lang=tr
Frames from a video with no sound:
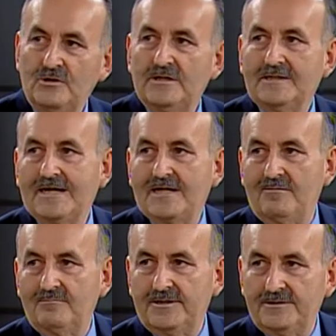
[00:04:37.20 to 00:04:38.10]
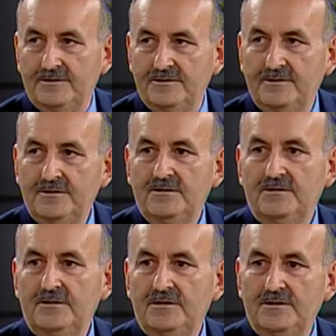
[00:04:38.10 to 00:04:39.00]
rakamlarını.
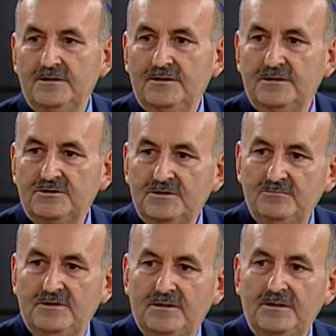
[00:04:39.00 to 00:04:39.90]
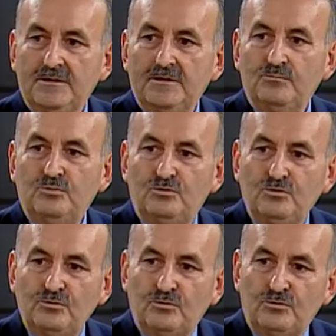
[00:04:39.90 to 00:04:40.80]
E, şimdi
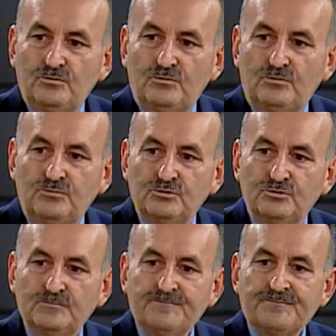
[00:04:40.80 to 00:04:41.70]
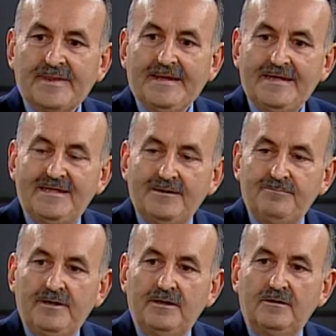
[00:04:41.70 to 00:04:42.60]
bütün yoğunluğumuz
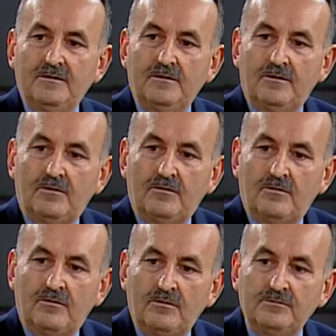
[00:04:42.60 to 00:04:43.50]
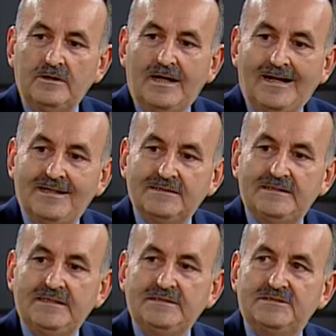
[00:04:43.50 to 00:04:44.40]
2000 16
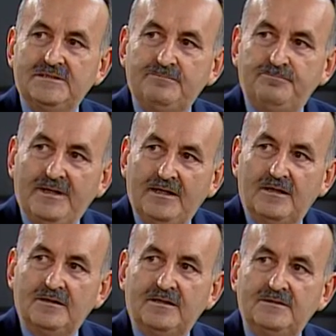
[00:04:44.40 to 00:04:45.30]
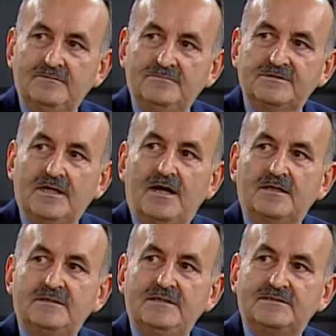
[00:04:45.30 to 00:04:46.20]
için planladığımız
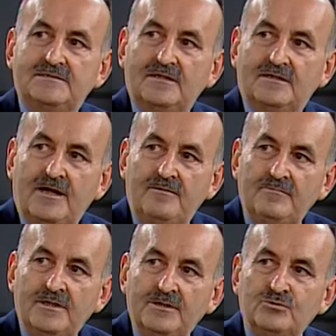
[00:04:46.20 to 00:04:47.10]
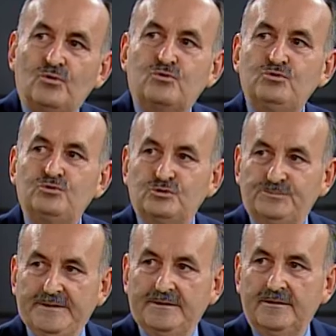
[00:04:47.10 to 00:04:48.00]
artı istihdam 900
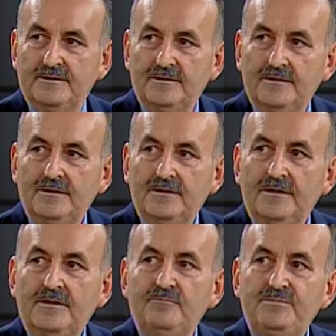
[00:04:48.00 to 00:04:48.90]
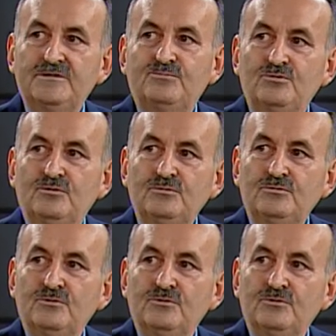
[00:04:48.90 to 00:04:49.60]
bindi. Biz bunun